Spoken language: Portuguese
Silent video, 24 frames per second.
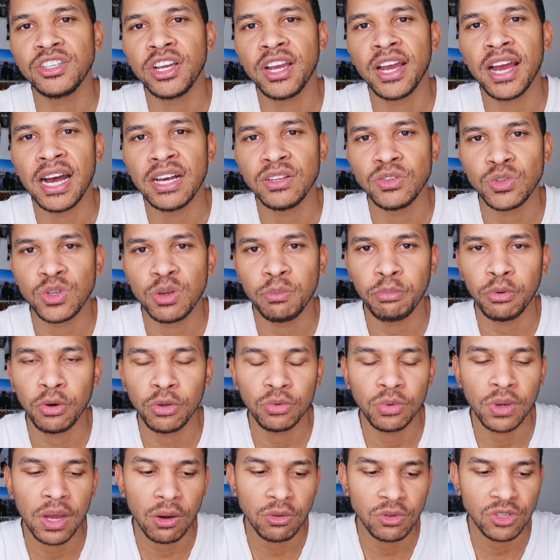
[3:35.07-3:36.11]
de casos que
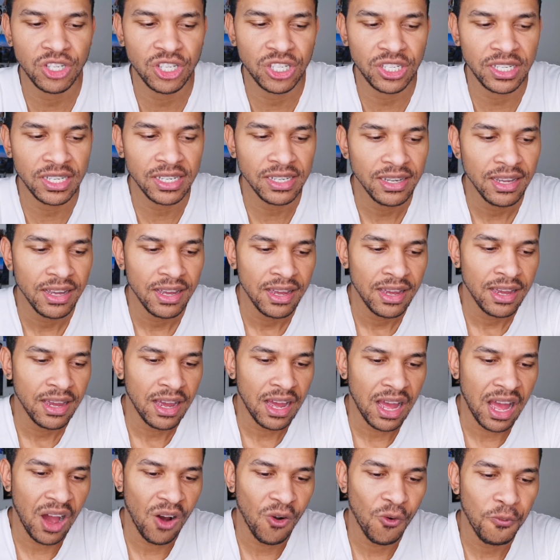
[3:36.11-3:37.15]
Portugal tinha
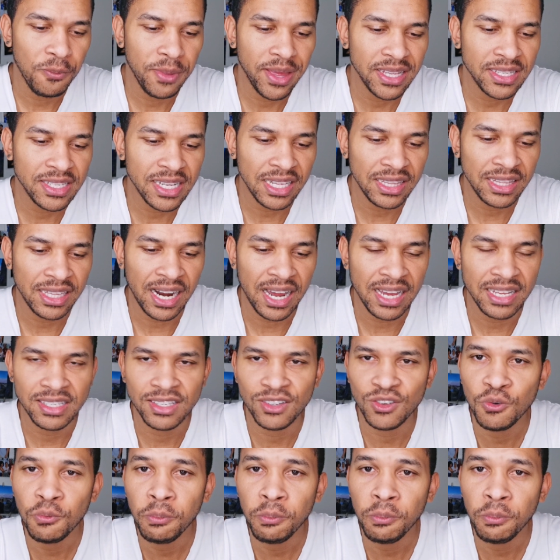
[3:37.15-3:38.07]
há um mês atrás.